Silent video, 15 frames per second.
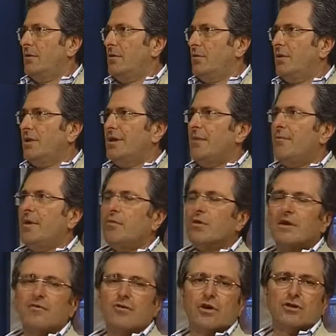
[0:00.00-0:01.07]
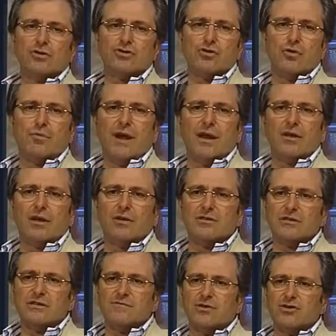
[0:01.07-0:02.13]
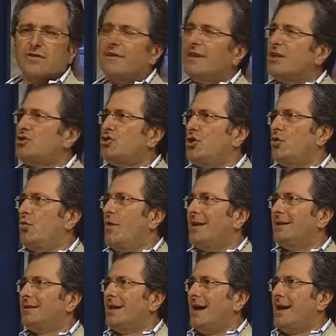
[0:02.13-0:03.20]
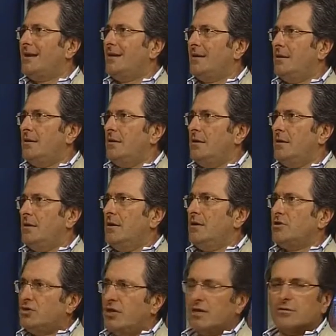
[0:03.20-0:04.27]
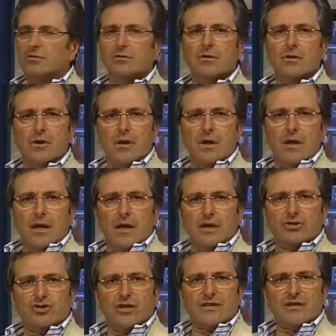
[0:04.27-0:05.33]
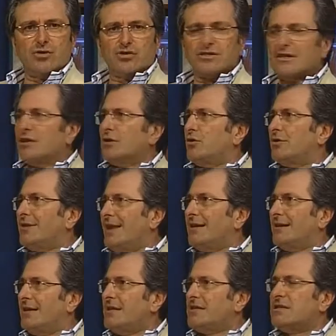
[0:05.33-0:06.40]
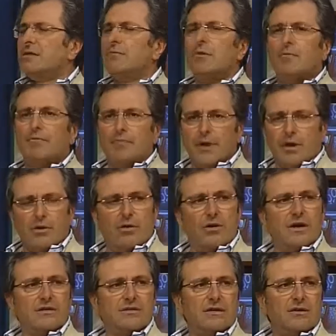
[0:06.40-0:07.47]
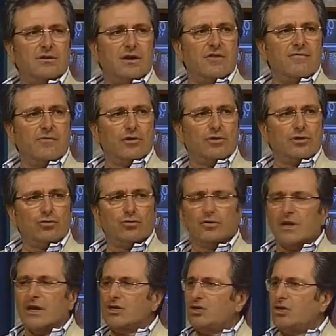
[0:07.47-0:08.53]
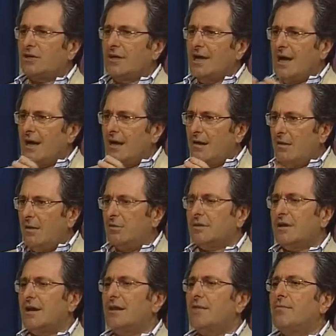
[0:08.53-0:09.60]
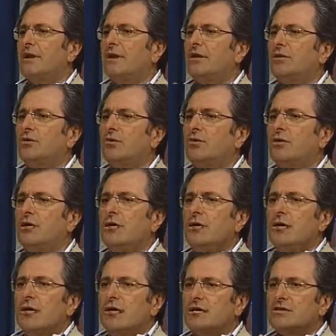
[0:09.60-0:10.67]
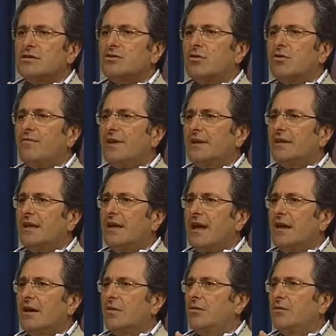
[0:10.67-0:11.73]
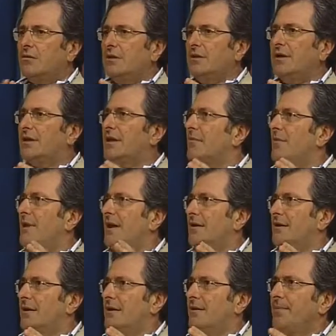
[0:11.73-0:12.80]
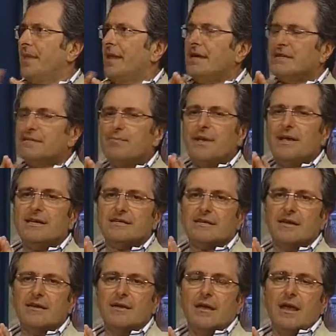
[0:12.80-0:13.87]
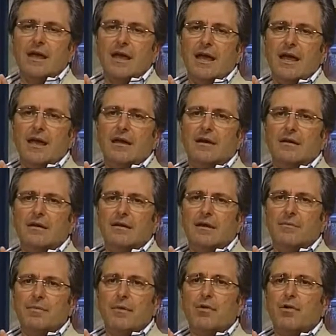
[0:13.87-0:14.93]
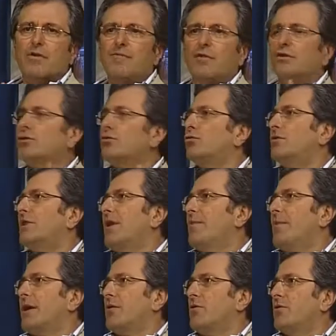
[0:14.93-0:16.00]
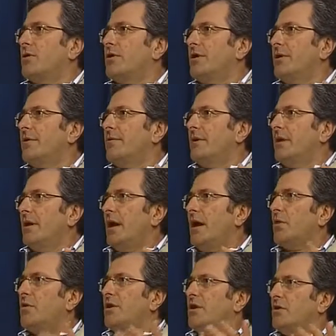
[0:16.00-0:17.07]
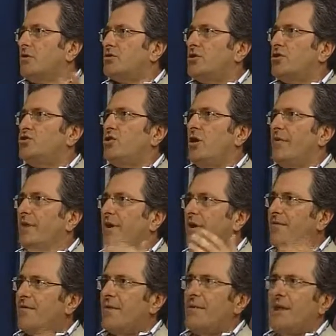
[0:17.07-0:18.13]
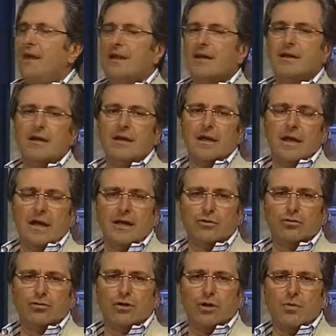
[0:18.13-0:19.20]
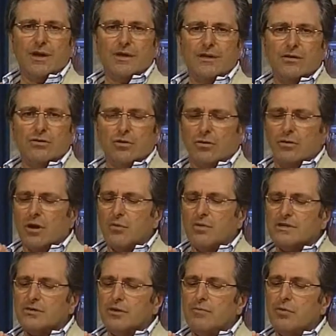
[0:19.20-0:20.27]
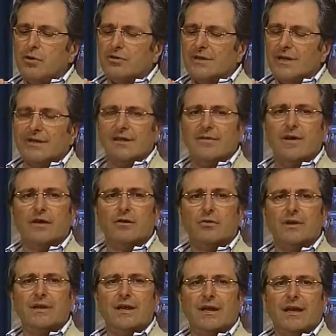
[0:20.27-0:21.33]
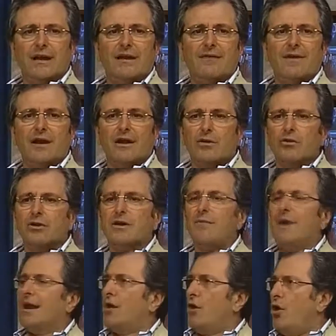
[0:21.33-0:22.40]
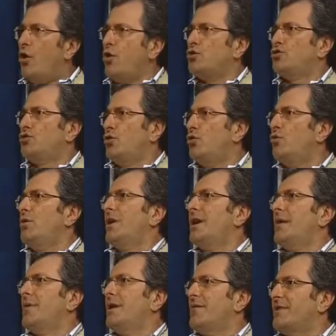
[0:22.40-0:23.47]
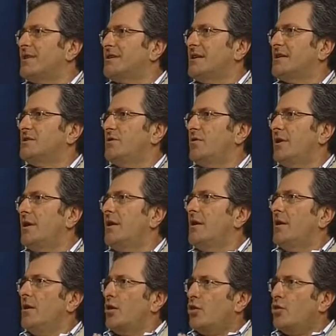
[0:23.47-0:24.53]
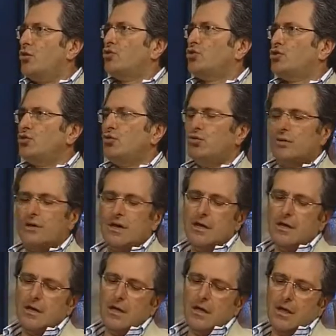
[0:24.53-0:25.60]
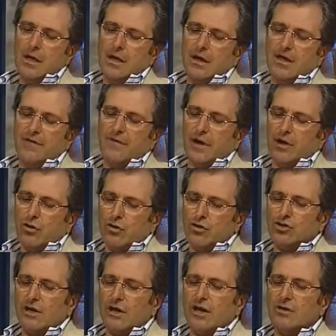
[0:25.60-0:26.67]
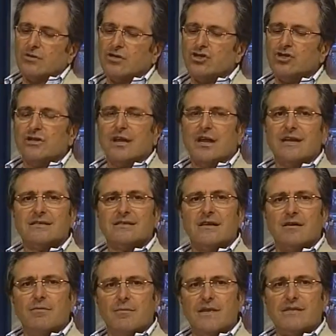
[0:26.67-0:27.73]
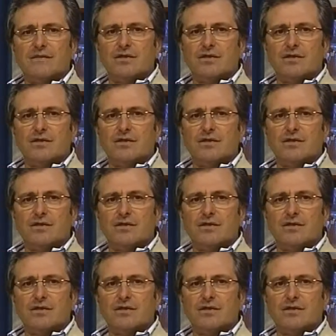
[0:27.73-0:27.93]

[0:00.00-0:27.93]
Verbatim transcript: Quindi abbiamo rievocato questo palio che non si svolgeva da 50 anni, certo ci è costato tantissimo, però è stata coinvolta tutta la città, oltre agli imprenditori che si sono fatti carico di determinate spese e eh, abbiamo coinvolto tutte le parrocchie e quindi i nostri giovani, le famiglie e tutti quanti intorno a questo importante evento. Quindi il Carnevale non rimane oggi l'unica manifestazione conosciuta che fa conoscere la nostra città all'esterno, bensì